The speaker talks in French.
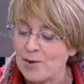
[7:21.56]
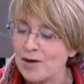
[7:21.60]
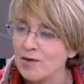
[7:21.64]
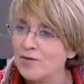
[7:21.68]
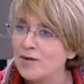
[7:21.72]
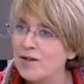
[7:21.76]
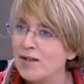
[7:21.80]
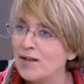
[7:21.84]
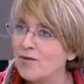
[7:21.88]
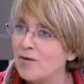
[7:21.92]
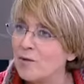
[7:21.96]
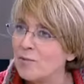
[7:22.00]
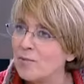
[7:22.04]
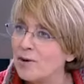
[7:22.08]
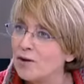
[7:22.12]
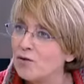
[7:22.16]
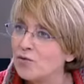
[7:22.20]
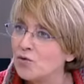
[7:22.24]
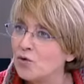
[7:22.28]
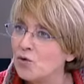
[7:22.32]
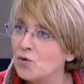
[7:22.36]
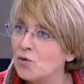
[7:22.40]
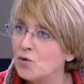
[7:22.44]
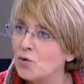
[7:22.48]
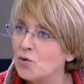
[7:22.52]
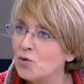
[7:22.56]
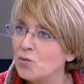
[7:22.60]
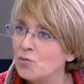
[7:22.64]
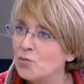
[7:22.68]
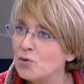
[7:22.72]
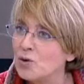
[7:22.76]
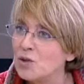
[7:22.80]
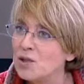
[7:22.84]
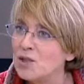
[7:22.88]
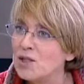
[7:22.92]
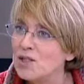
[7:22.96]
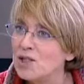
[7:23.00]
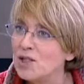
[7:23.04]
n'y avait pas de feuille de route
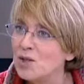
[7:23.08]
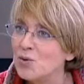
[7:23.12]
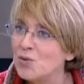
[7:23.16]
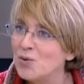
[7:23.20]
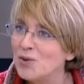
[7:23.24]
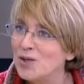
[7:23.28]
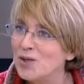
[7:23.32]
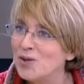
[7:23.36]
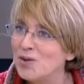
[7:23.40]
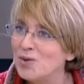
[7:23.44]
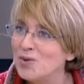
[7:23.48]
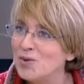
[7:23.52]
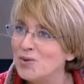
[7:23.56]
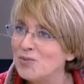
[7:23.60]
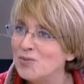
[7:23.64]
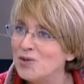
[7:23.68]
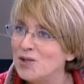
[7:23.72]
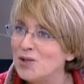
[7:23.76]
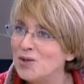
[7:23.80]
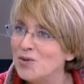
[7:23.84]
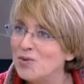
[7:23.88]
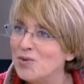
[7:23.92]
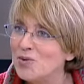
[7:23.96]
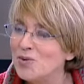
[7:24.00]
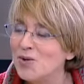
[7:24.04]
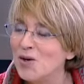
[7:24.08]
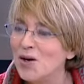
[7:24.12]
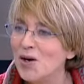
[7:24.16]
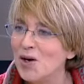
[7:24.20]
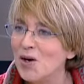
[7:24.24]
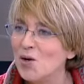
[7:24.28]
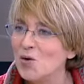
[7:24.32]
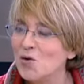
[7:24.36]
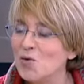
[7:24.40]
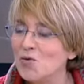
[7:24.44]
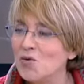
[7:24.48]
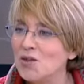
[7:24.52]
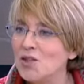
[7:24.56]
politique ou économique ou,
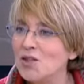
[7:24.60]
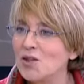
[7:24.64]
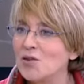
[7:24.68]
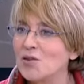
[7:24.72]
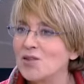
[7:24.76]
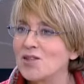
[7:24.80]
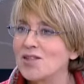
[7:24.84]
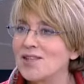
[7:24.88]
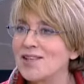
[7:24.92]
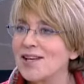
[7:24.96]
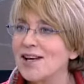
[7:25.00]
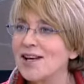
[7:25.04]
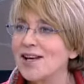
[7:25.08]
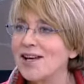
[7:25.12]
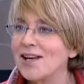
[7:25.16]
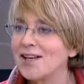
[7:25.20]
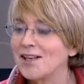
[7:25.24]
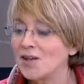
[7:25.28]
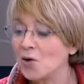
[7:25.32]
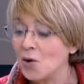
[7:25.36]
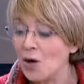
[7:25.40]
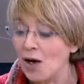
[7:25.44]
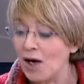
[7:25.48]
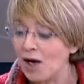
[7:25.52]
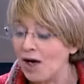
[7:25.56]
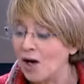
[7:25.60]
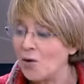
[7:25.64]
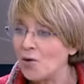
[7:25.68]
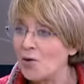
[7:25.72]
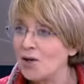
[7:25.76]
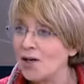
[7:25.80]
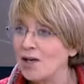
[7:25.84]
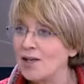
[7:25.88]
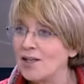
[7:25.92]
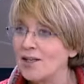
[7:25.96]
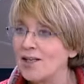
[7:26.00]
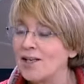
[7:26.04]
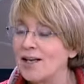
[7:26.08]
mmh. financière à,
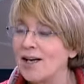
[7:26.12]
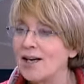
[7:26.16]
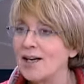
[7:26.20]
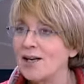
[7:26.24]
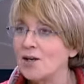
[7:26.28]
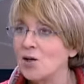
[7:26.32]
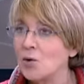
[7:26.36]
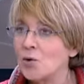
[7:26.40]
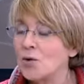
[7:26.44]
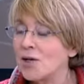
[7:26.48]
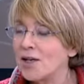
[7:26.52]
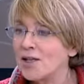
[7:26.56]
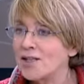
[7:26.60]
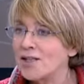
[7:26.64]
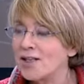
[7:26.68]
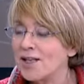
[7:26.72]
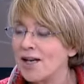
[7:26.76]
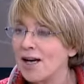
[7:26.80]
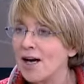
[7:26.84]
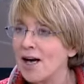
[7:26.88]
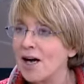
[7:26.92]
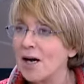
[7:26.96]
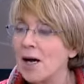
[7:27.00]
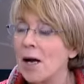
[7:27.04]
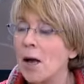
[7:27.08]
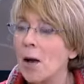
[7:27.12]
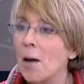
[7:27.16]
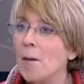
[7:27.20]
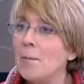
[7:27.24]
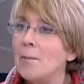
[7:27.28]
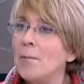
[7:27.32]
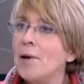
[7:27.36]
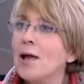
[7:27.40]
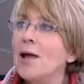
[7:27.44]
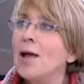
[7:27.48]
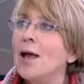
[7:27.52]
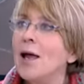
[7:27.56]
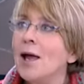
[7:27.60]
aucun à aucun égard,
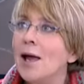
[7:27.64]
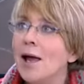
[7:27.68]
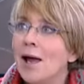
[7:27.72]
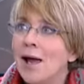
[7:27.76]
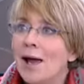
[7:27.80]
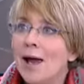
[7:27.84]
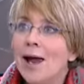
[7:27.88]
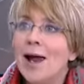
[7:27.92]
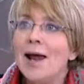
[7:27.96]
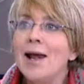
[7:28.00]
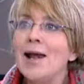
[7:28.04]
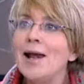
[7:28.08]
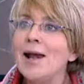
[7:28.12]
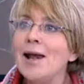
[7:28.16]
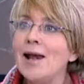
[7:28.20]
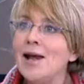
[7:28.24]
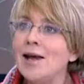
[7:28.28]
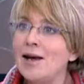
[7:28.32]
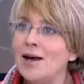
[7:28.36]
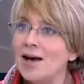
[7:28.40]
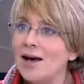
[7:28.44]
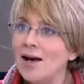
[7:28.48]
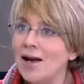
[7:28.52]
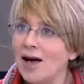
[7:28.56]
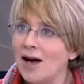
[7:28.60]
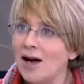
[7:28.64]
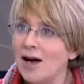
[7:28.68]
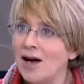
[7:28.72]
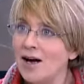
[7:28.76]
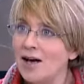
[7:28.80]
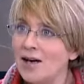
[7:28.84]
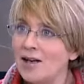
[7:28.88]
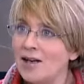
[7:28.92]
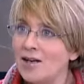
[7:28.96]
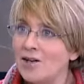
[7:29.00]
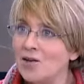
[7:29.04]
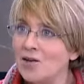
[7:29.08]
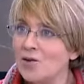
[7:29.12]
mais elle l'a
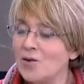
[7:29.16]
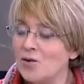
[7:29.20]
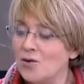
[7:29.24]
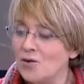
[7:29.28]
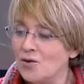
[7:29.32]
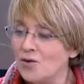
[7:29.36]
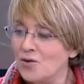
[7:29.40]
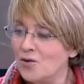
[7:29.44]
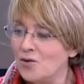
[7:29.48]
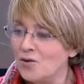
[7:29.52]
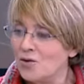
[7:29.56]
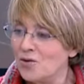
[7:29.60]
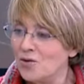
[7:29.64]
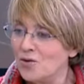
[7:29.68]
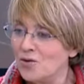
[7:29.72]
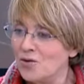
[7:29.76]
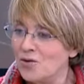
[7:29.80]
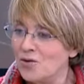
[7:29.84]
euh, euh,